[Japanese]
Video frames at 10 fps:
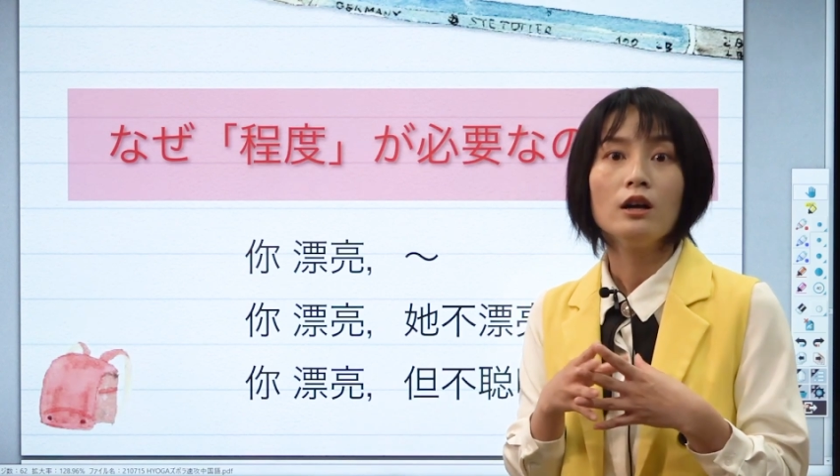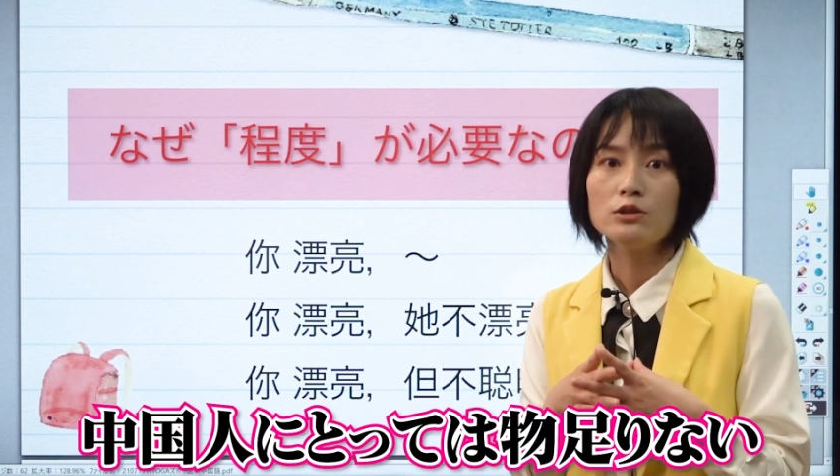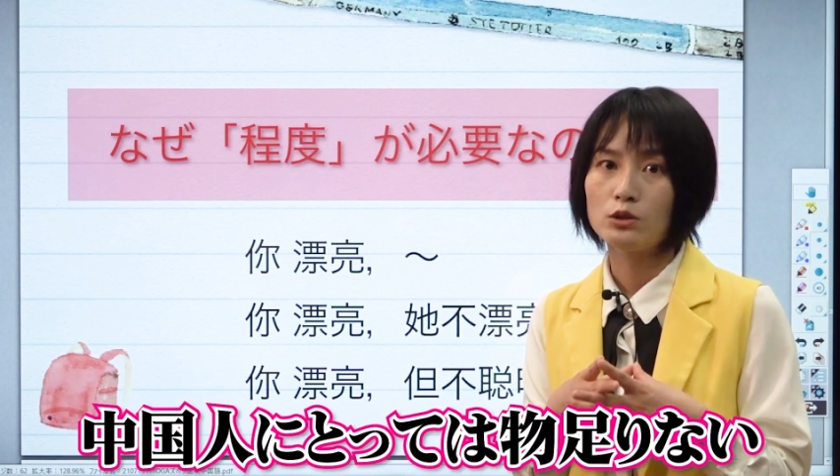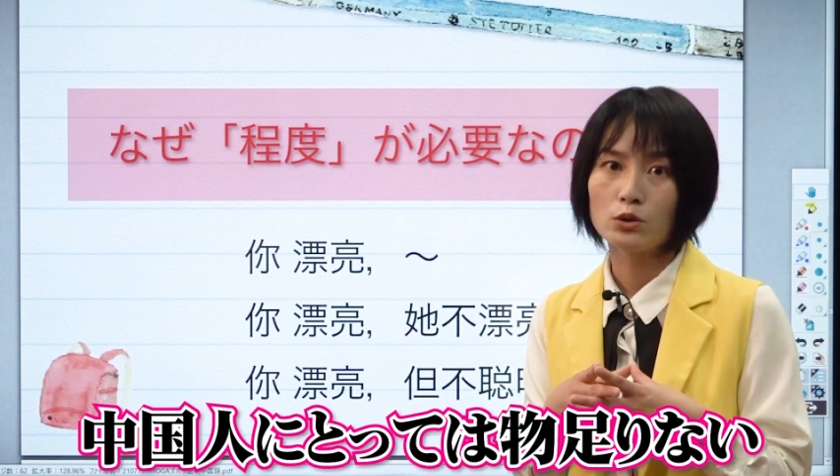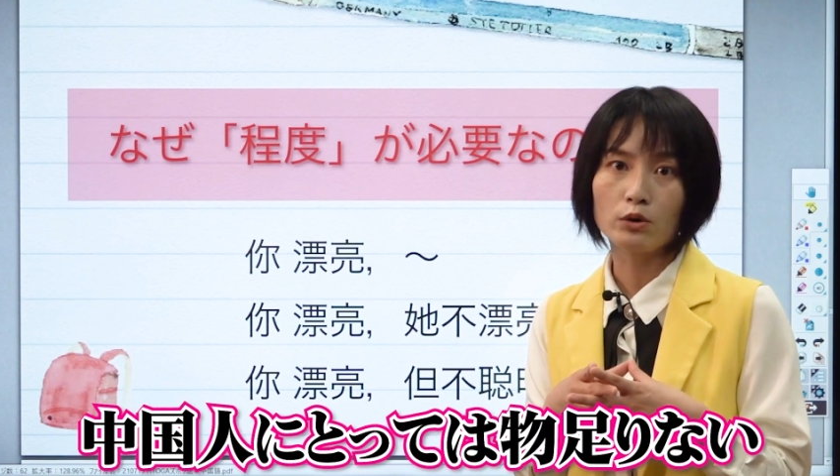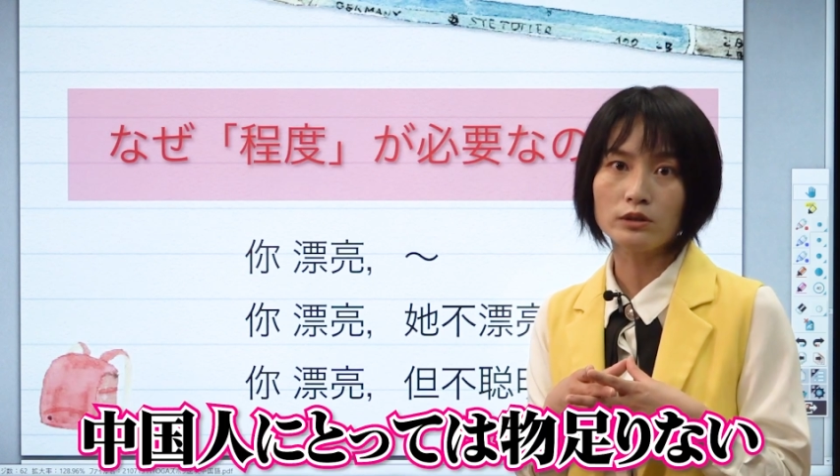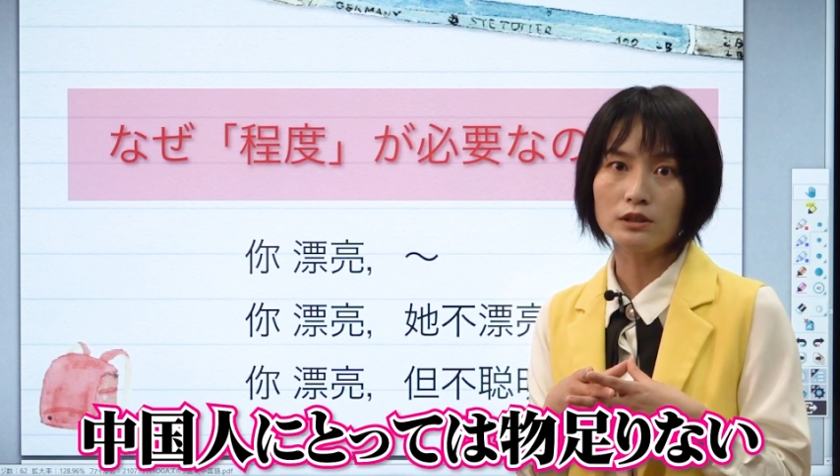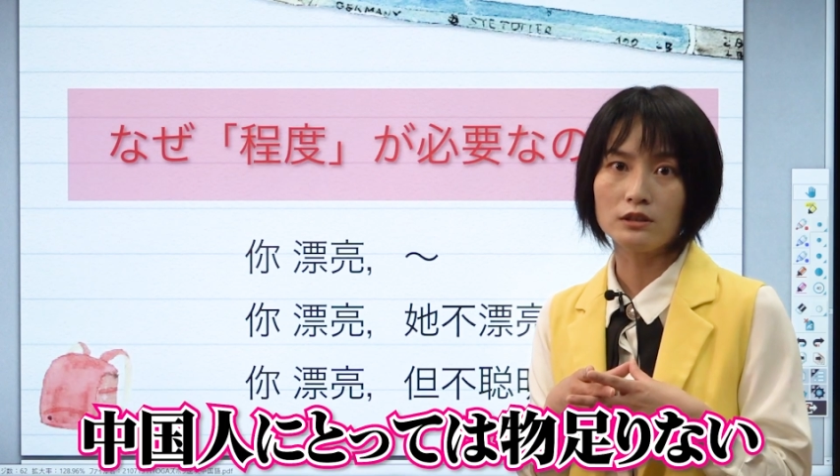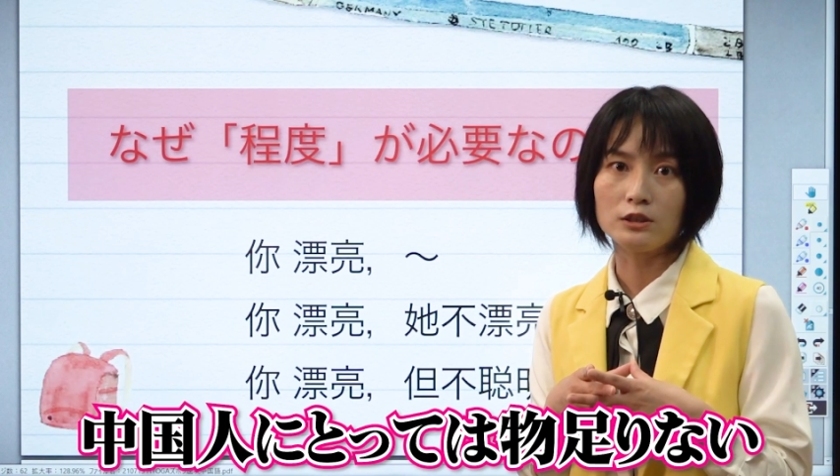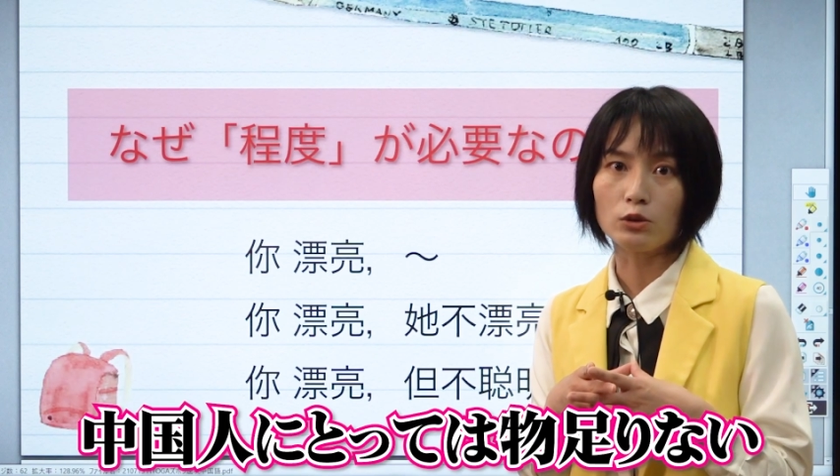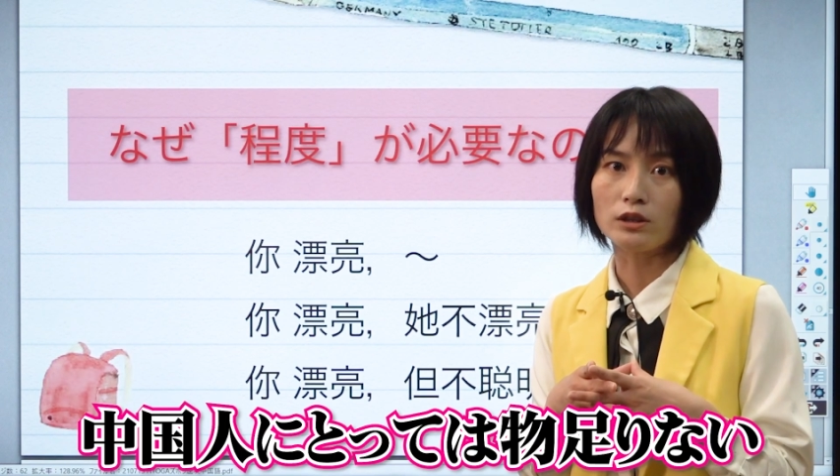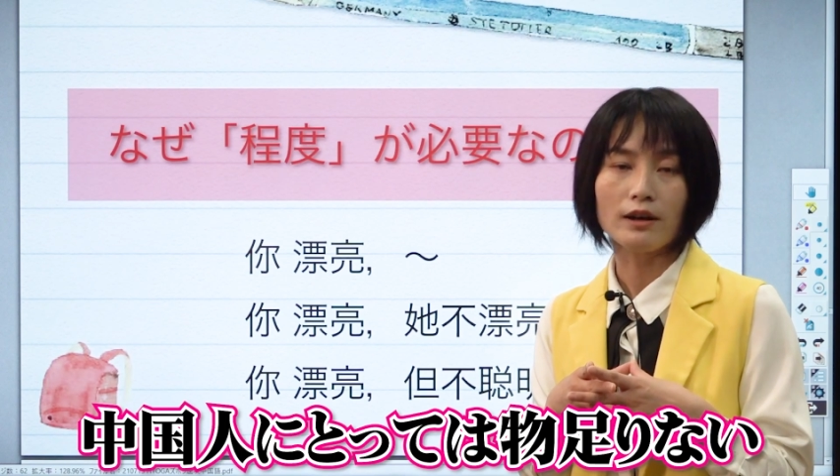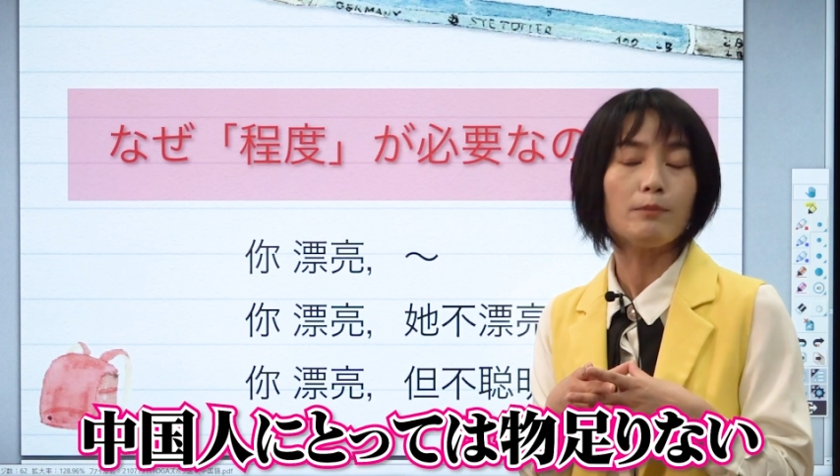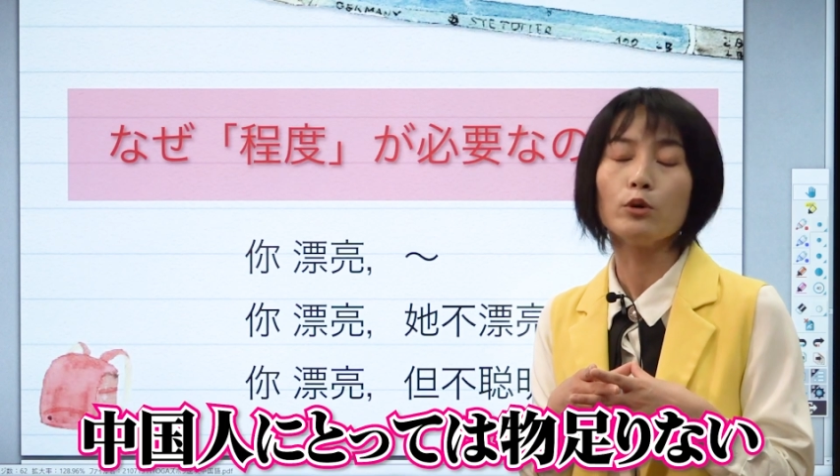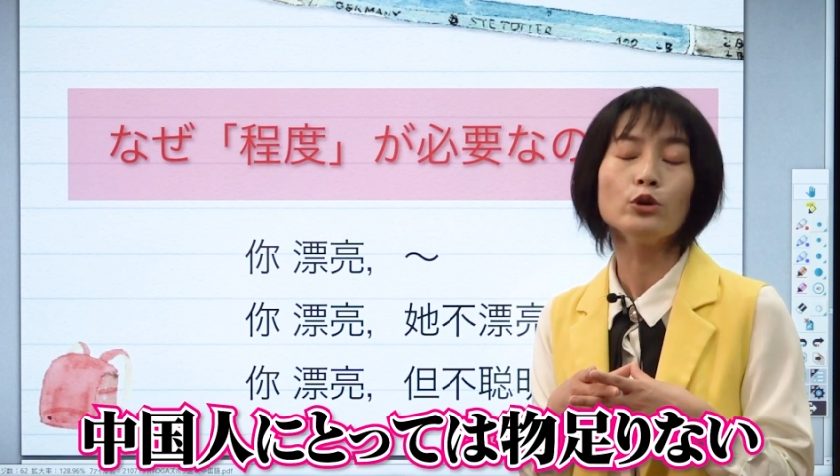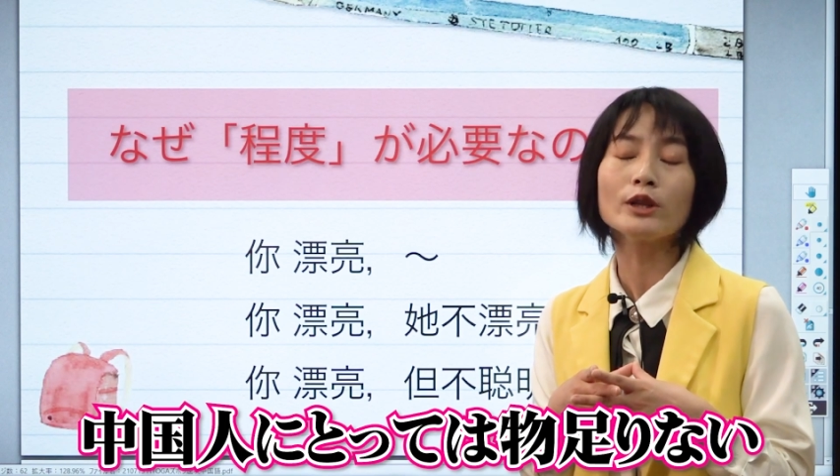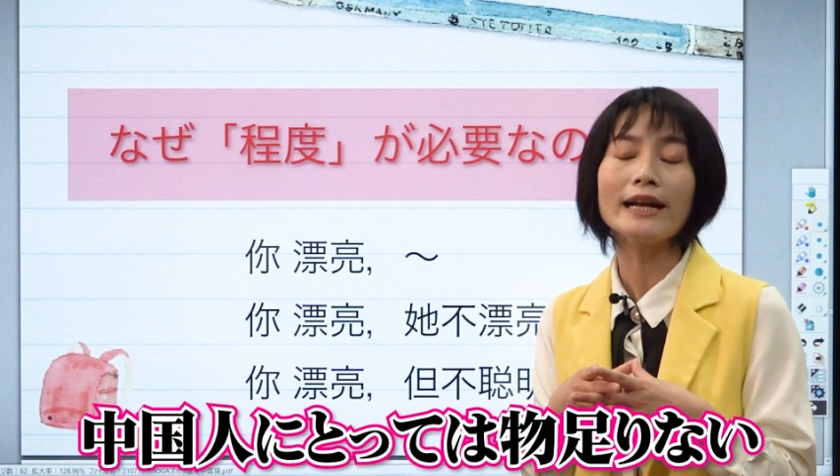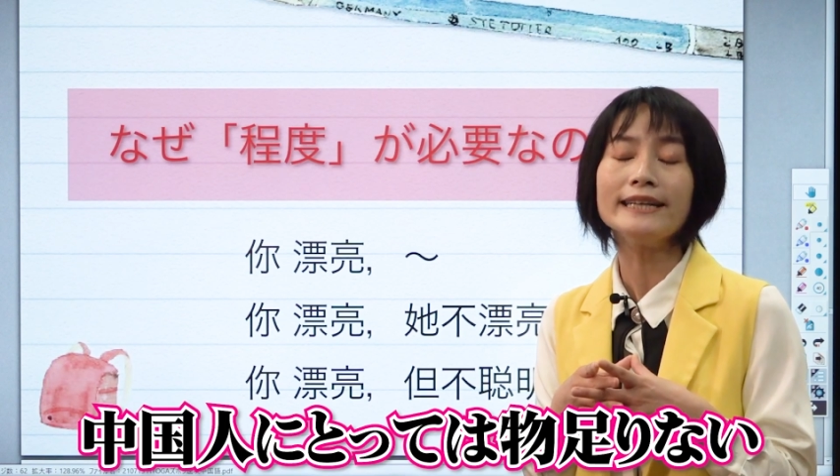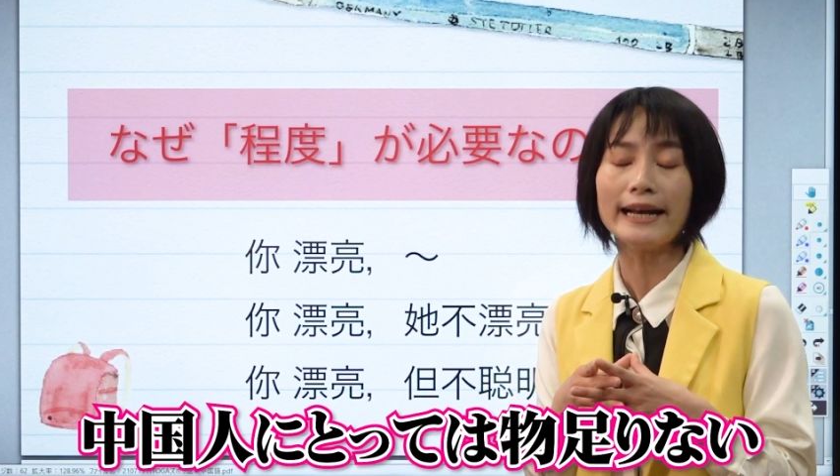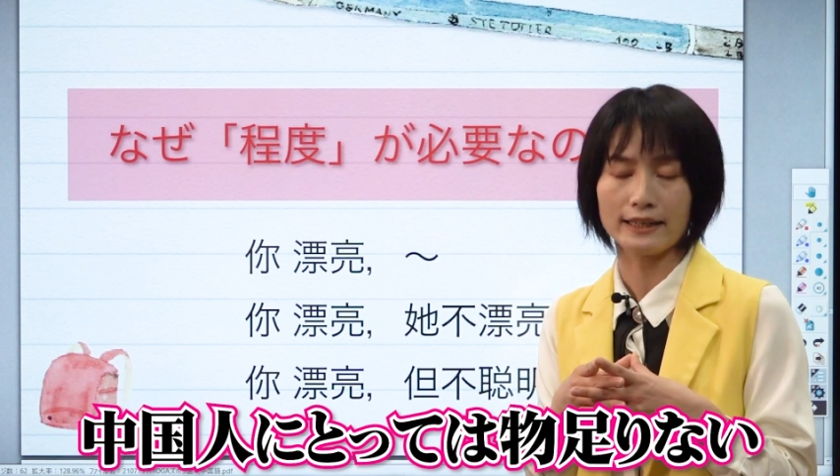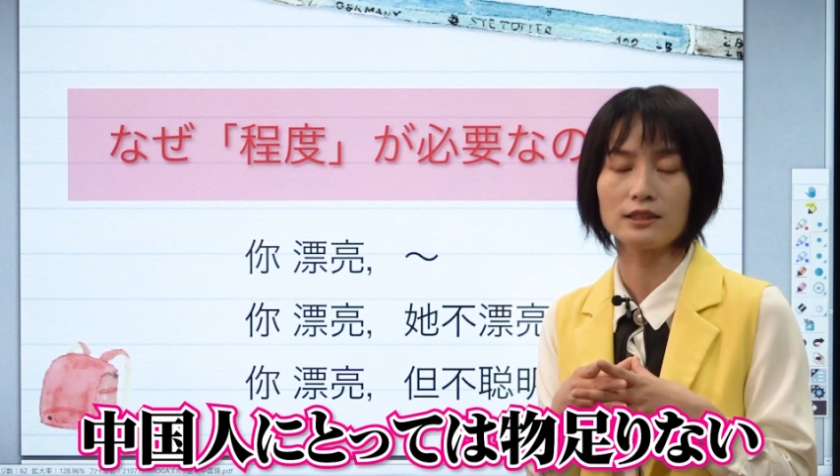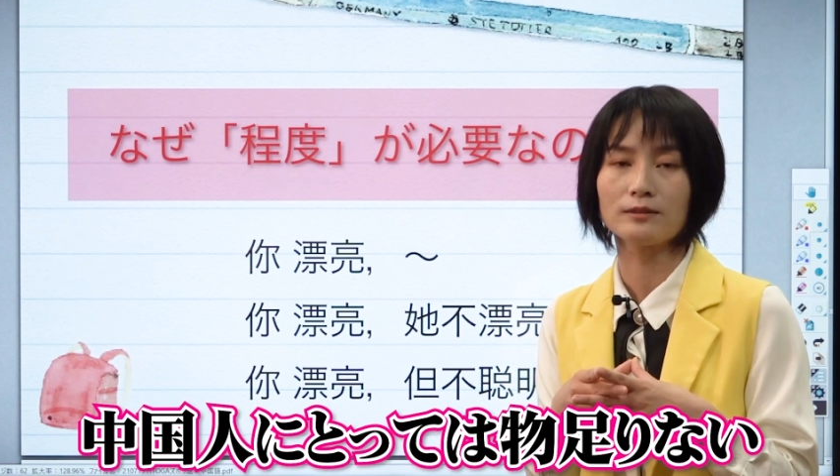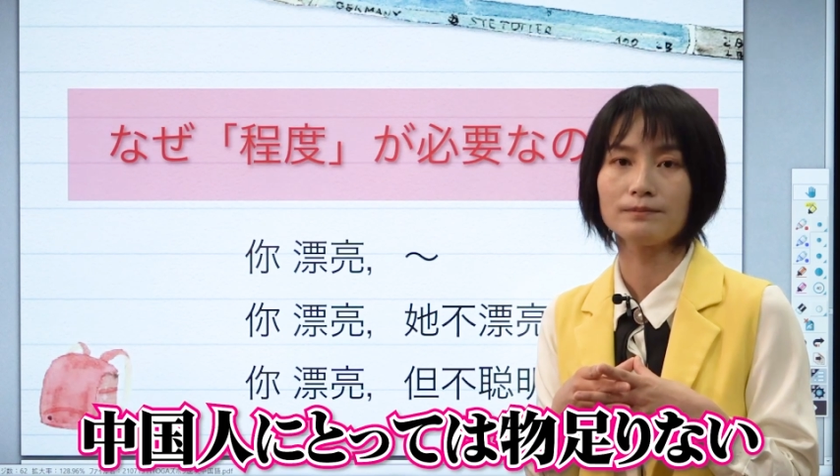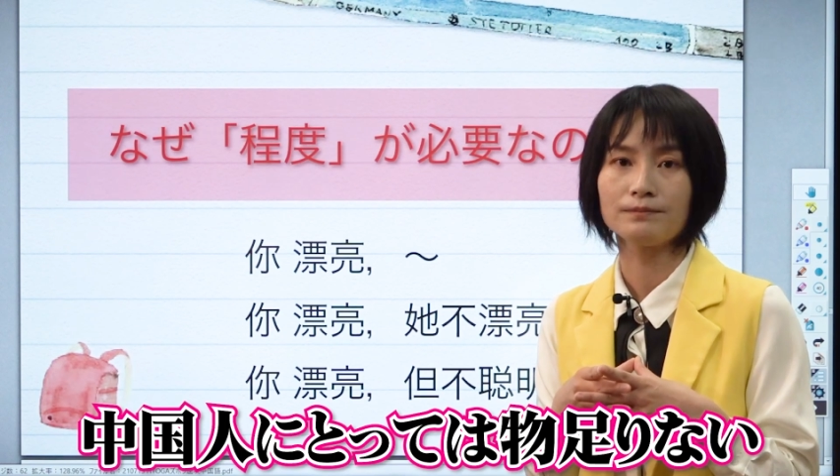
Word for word: 中国人にとっては物足りないです。